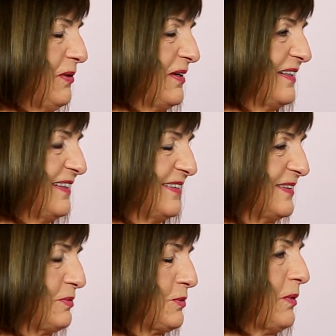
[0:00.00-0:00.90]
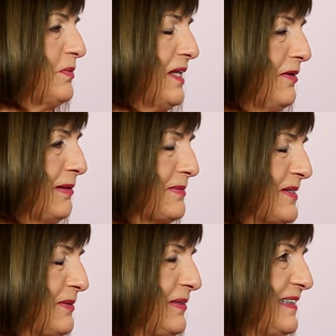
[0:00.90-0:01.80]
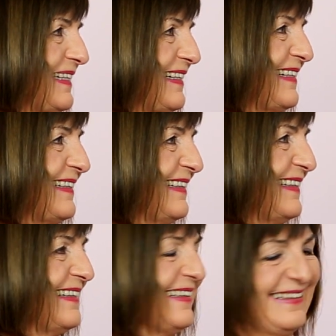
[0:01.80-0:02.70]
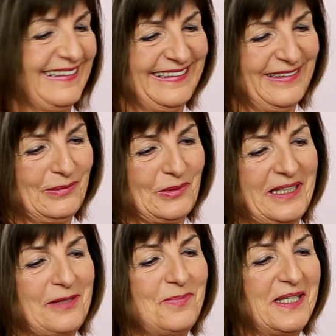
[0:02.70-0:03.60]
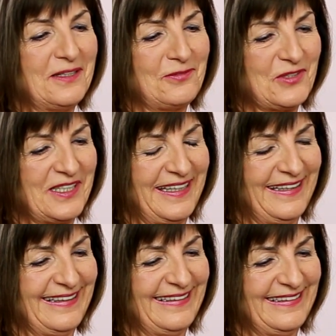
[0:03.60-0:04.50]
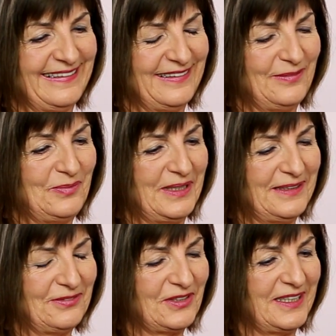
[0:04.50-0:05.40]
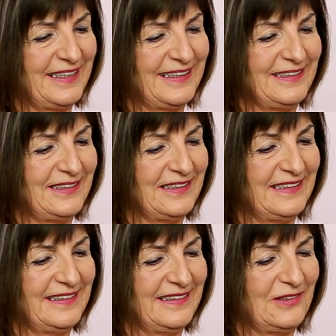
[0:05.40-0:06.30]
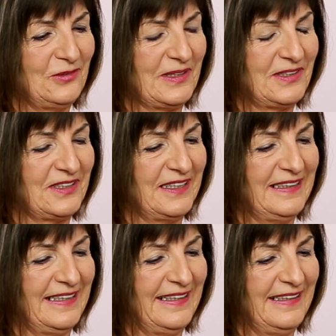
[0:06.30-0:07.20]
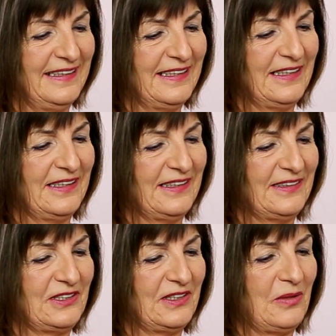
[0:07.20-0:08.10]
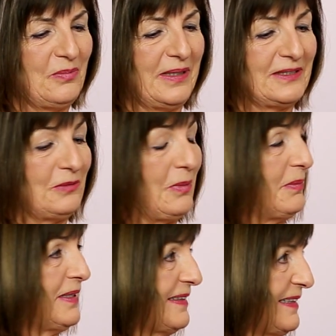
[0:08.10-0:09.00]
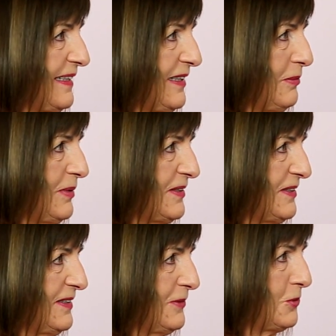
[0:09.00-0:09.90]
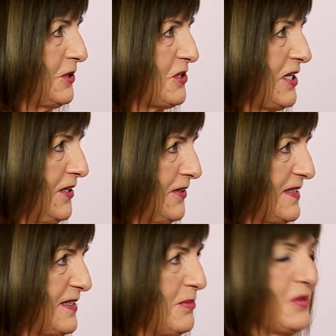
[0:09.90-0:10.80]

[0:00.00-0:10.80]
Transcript: o, przypominałam sobie, tak? Y, bo takie pierwsze, y, pierwsze jakieś y, doświadczenia się najbardziej pamięta, takie najbardziej uderzające